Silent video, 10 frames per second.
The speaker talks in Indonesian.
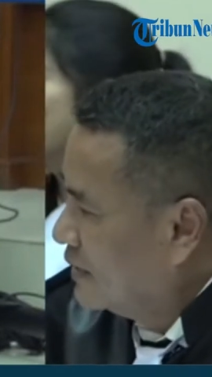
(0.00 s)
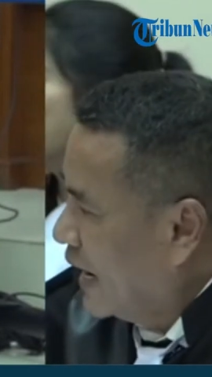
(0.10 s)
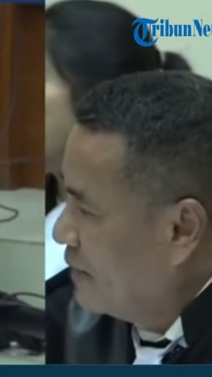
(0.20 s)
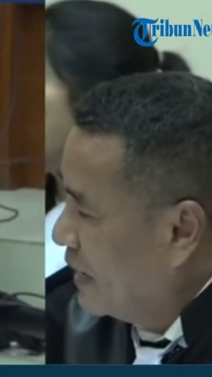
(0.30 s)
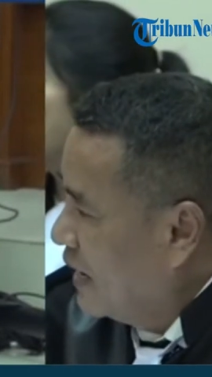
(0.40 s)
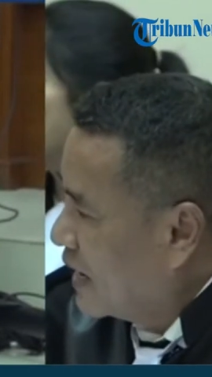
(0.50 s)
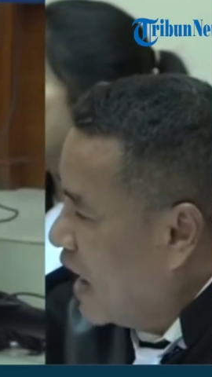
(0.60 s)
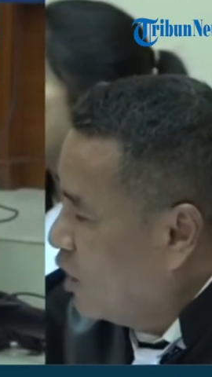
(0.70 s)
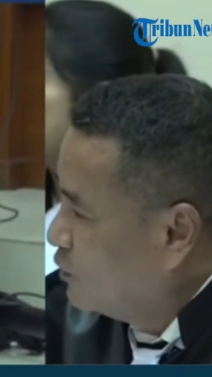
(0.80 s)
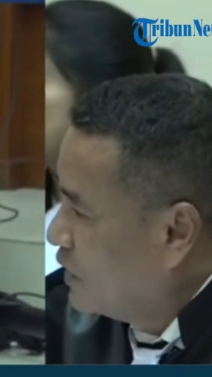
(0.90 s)
saya malah
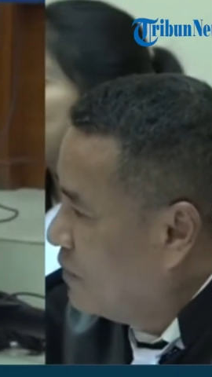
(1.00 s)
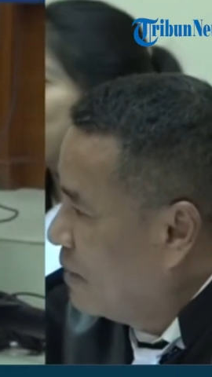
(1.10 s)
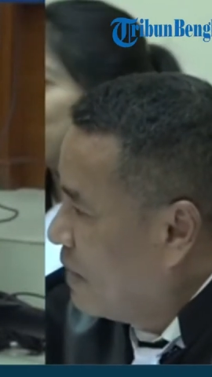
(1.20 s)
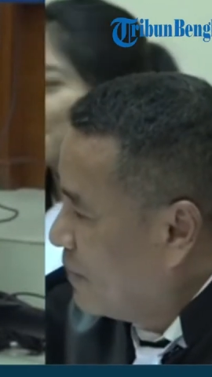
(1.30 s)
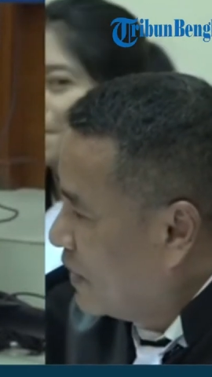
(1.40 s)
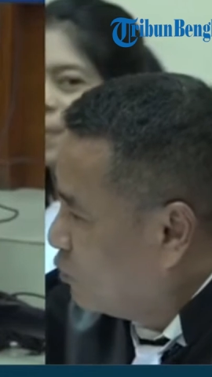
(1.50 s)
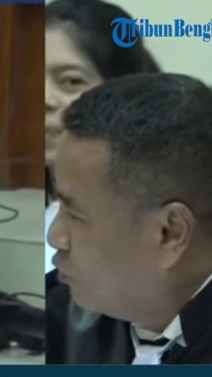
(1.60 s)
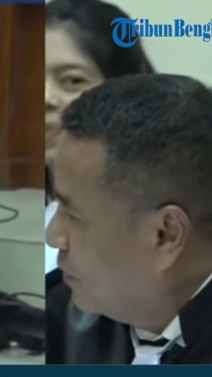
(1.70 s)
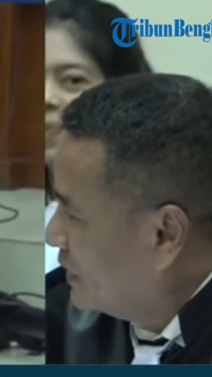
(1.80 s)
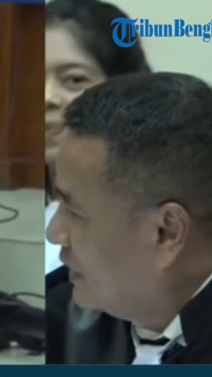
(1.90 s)
kagum sama Bapak
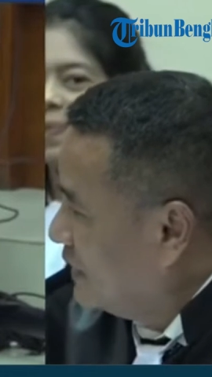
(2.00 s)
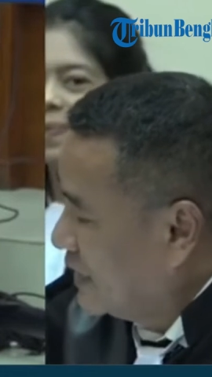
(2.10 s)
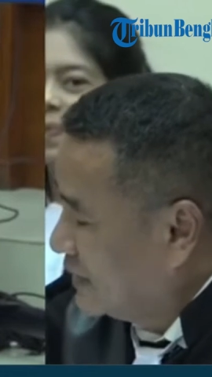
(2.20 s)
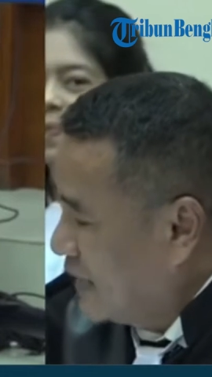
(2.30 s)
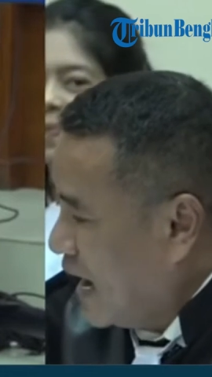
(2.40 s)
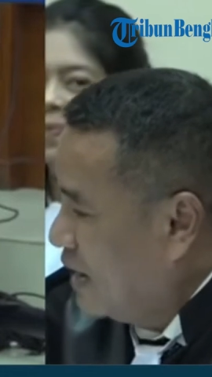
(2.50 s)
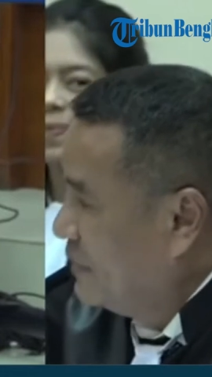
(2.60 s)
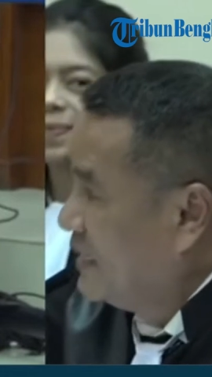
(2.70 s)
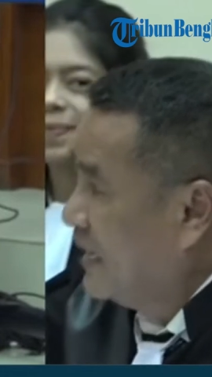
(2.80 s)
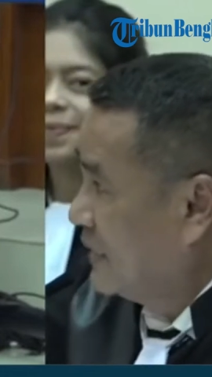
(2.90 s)
Ketua Majelis yang
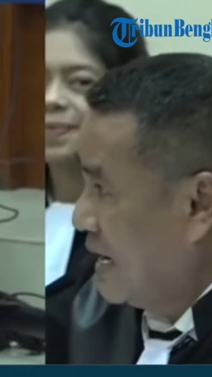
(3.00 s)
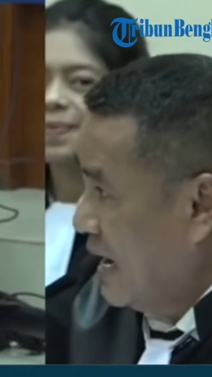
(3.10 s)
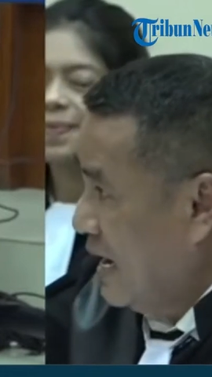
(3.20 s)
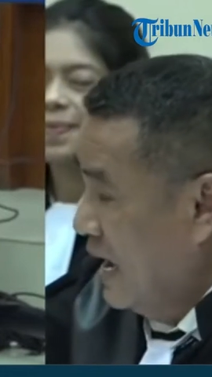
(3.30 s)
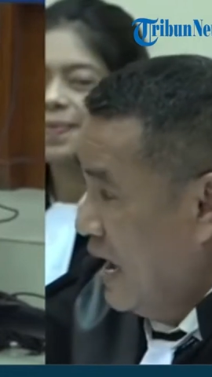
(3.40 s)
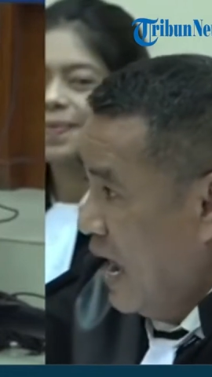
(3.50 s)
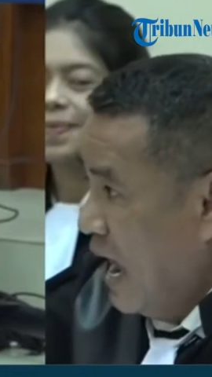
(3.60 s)
sangat bijaksana